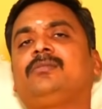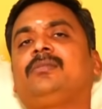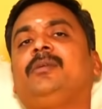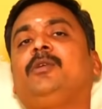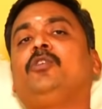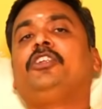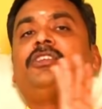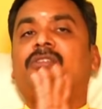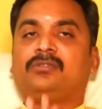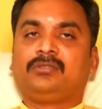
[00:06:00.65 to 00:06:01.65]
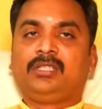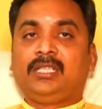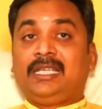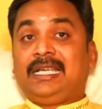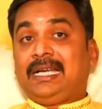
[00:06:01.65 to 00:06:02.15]
அப்படியே ஓடிட்டுருக்கும்
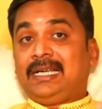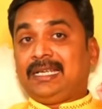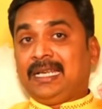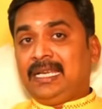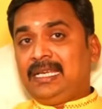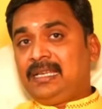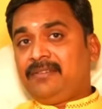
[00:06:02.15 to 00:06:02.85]
நல்ல